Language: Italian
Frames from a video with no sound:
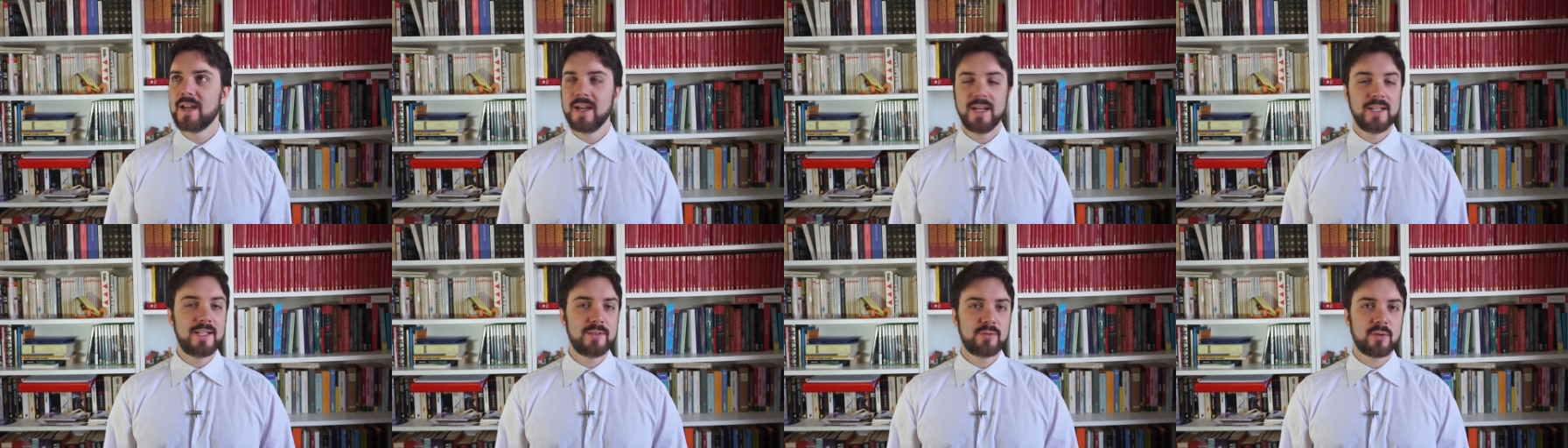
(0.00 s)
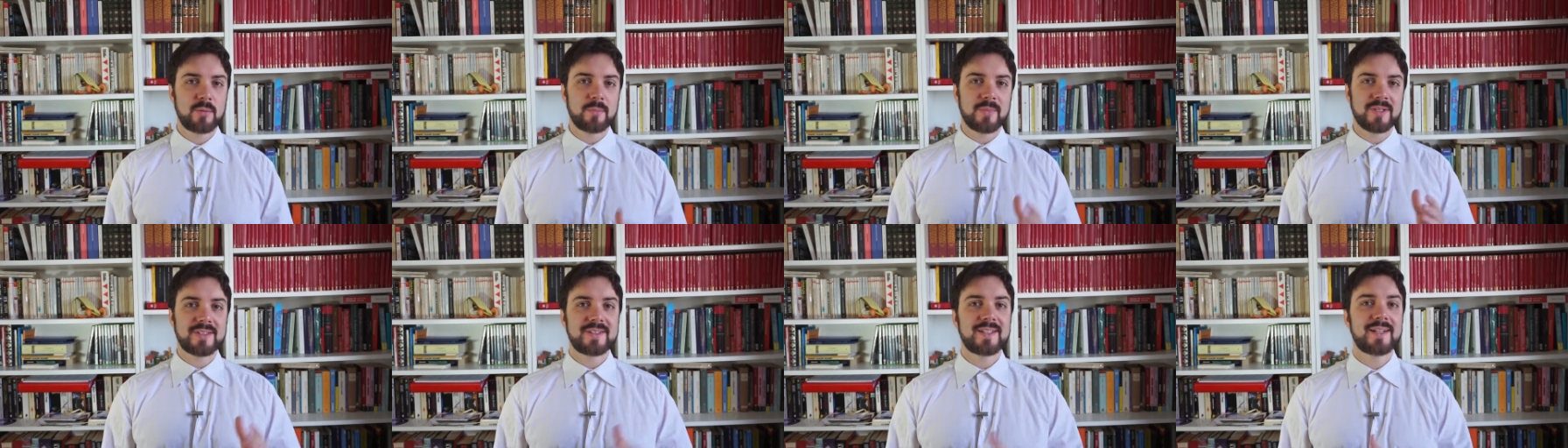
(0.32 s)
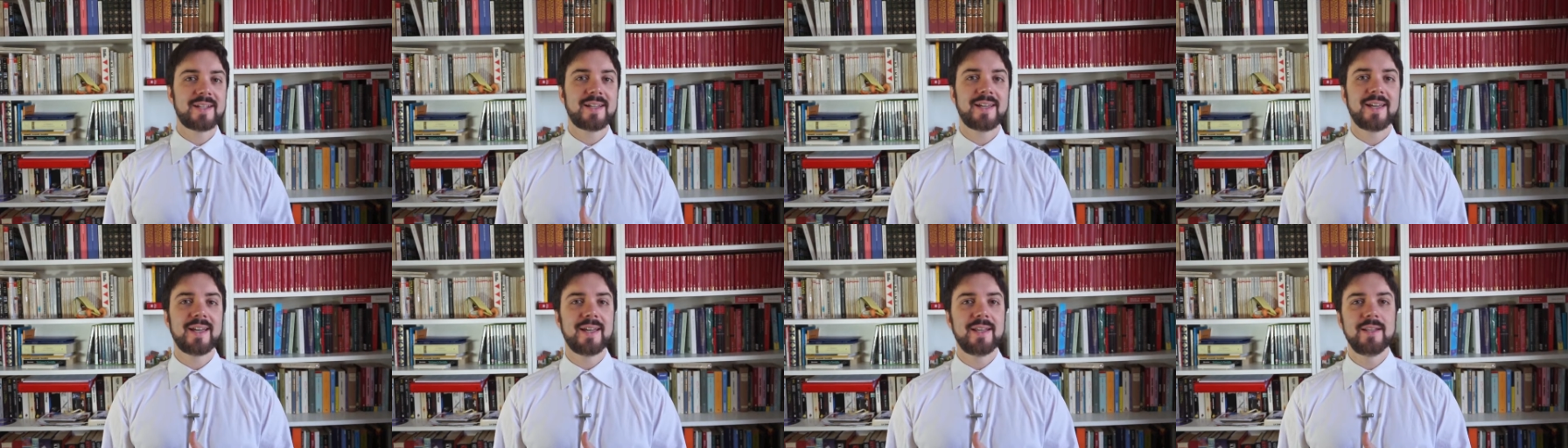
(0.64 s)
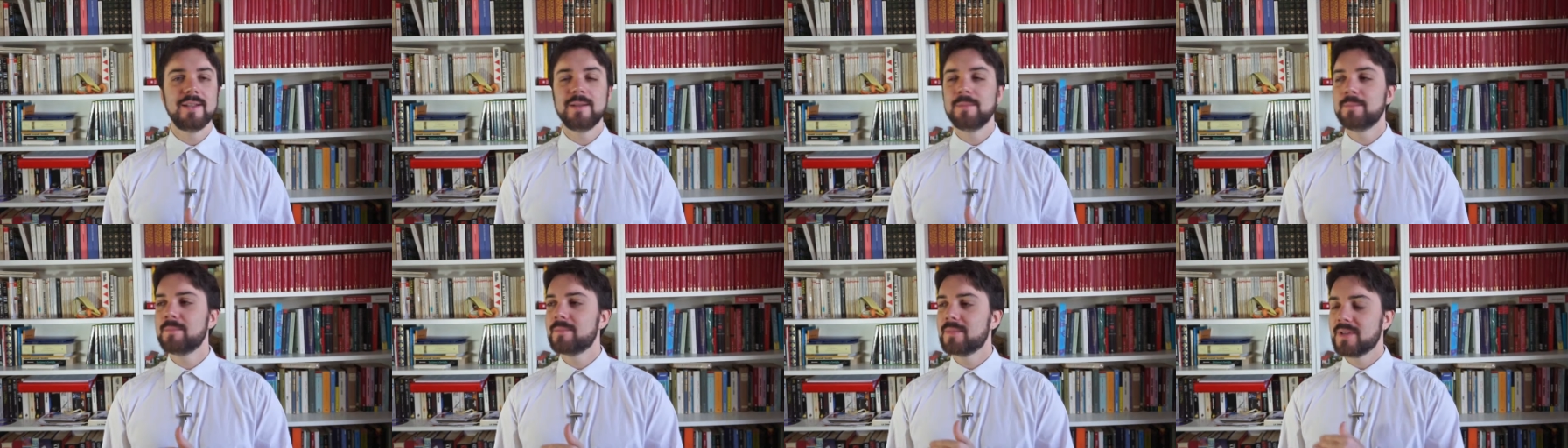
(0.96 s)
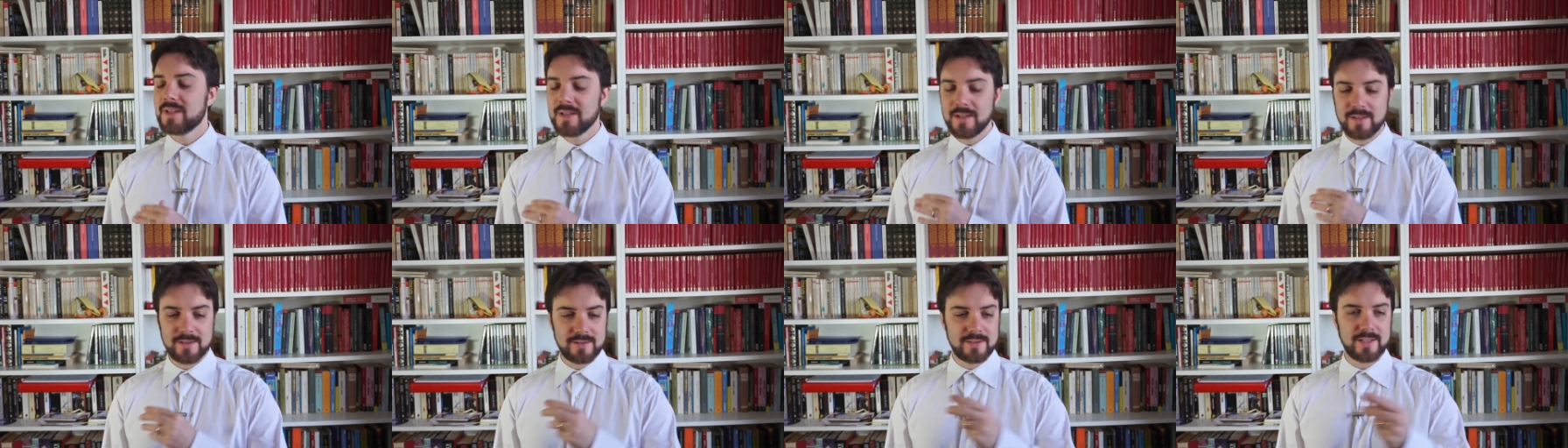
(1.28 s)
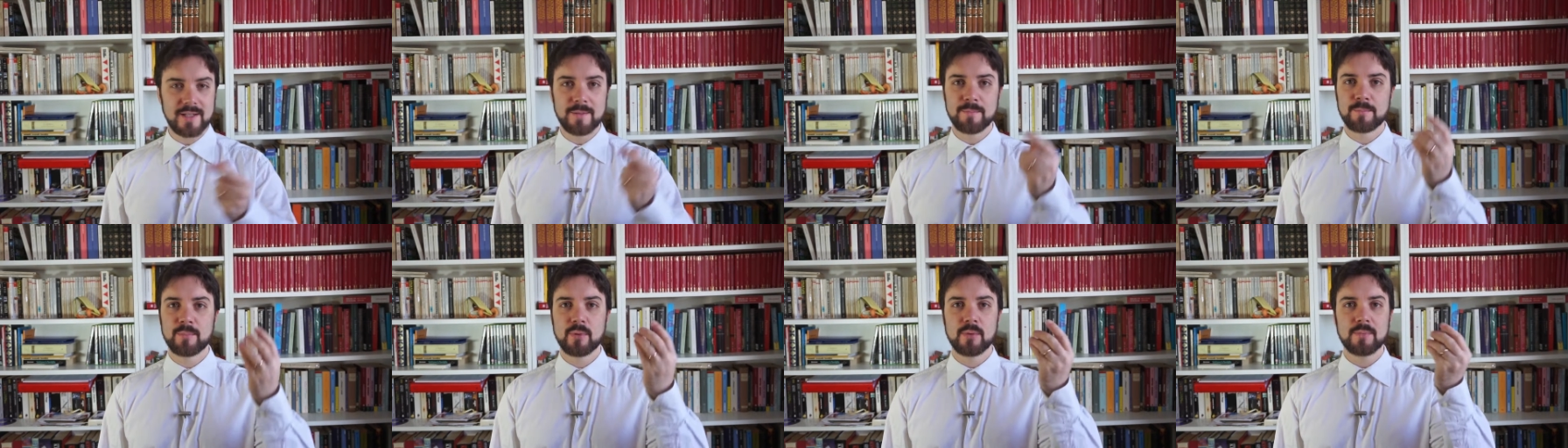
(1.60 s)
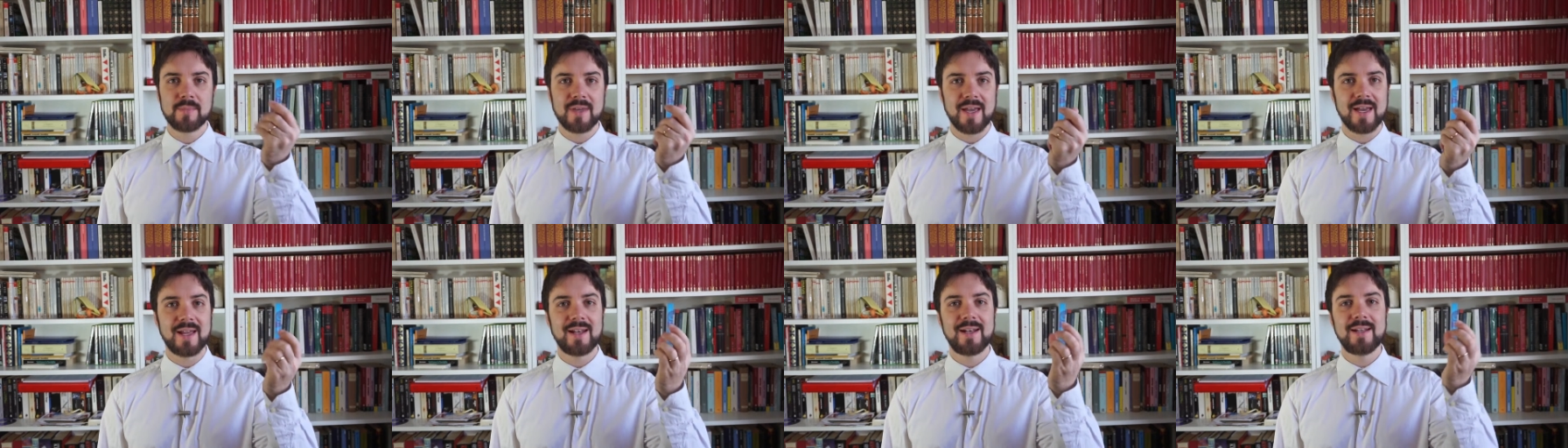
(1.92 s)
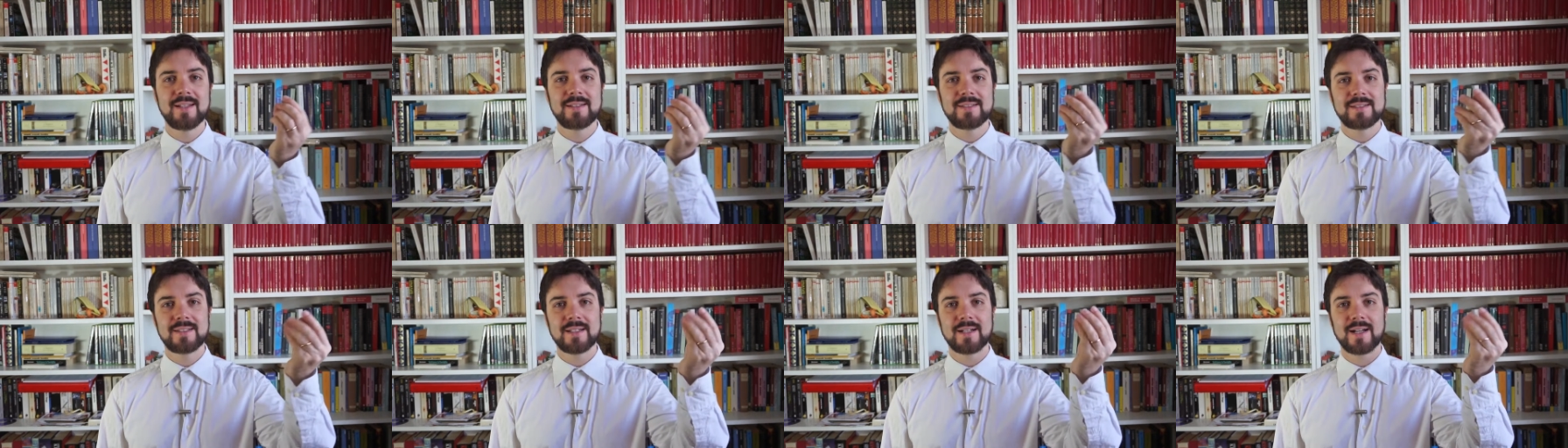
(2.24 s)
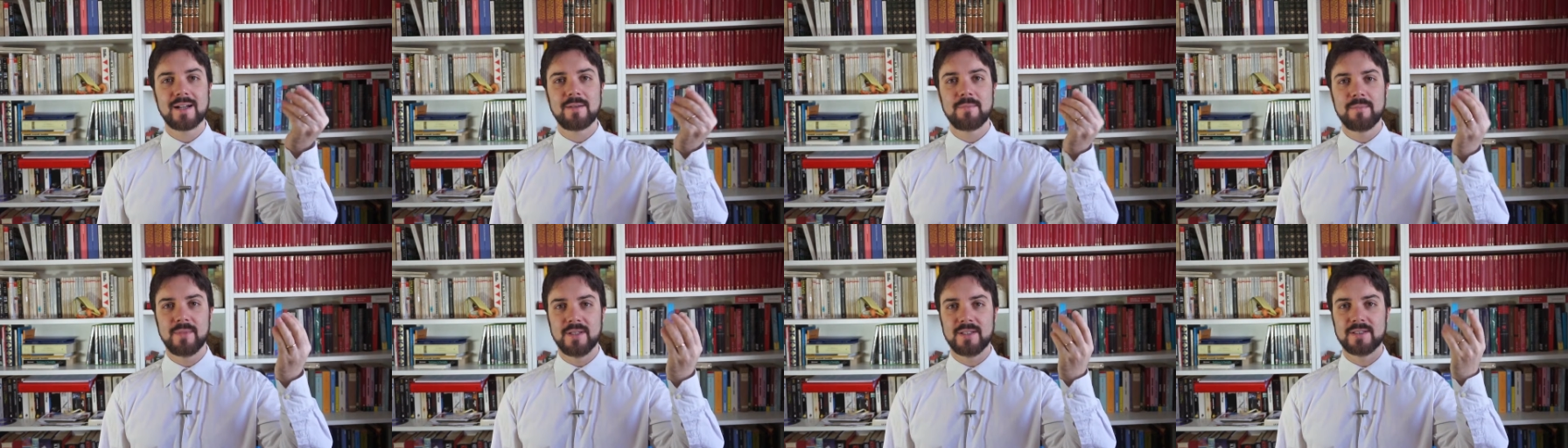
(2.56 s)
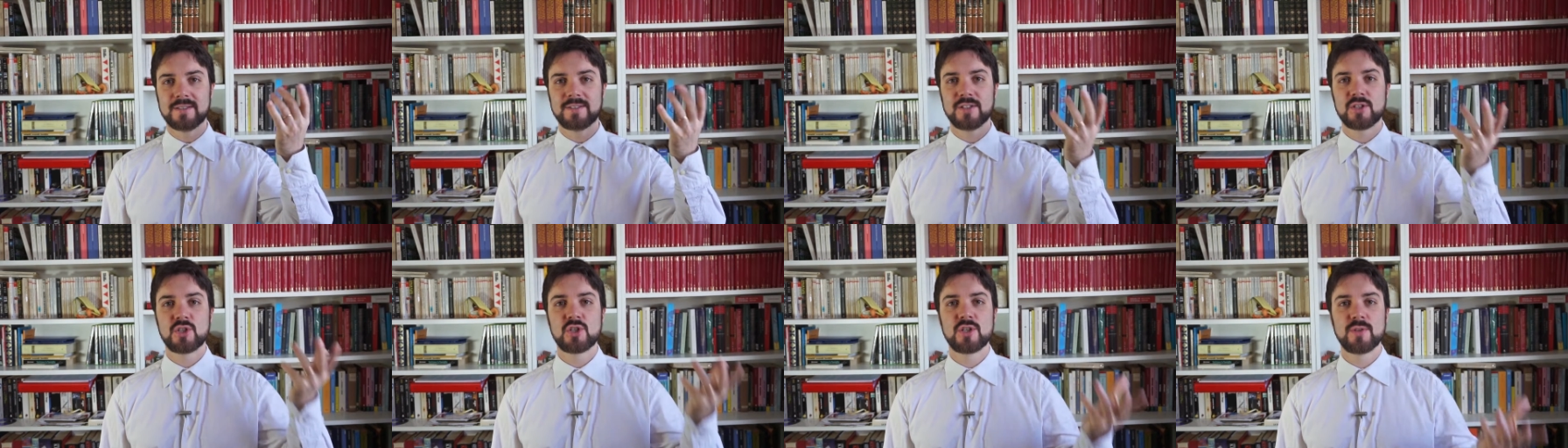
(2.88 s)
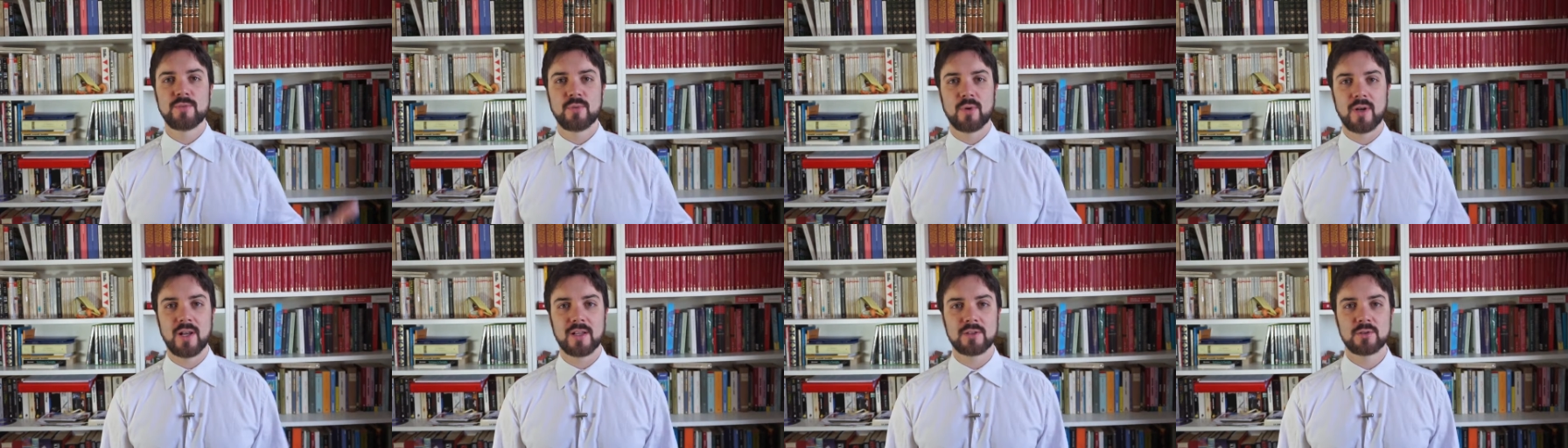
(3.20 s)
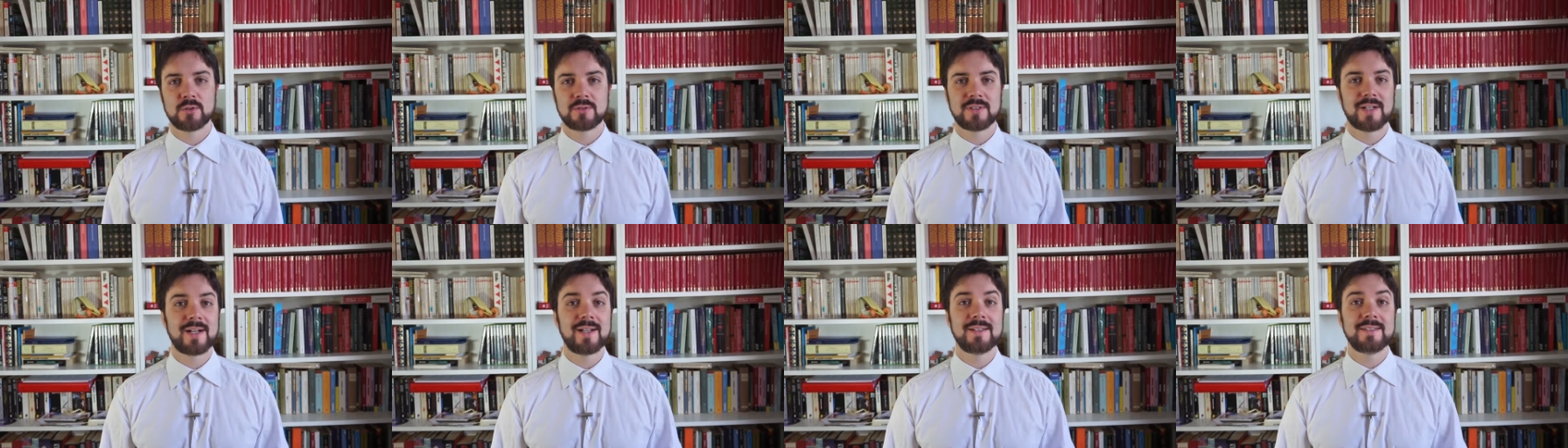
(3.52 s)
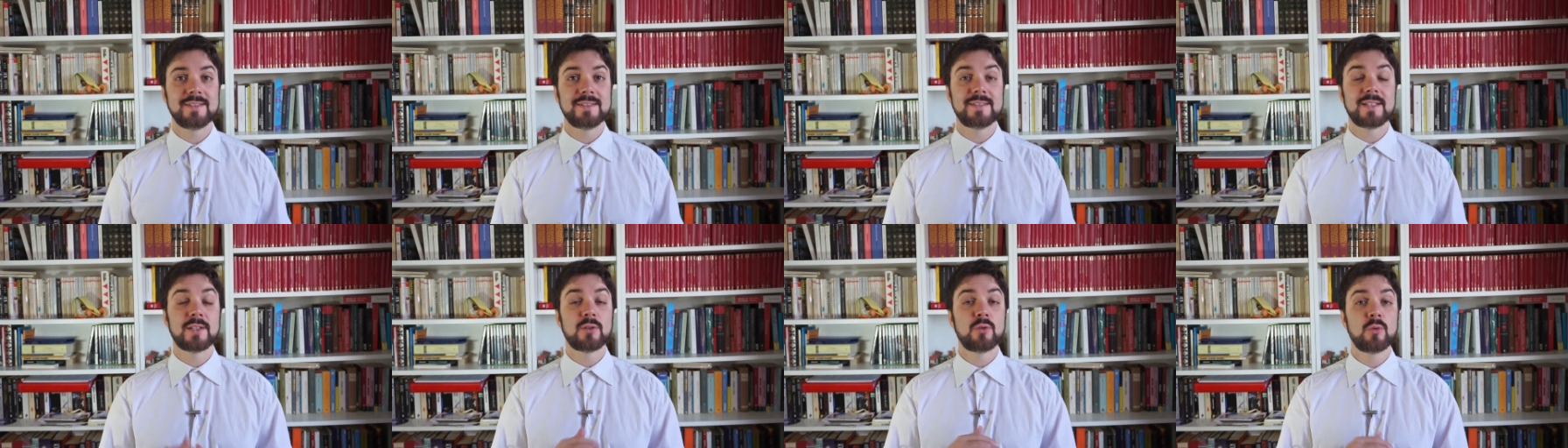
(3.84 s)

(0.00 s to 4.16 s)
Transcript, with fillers: E devo ammettere che il tempo mi è letteralmente scivolato tra le dita,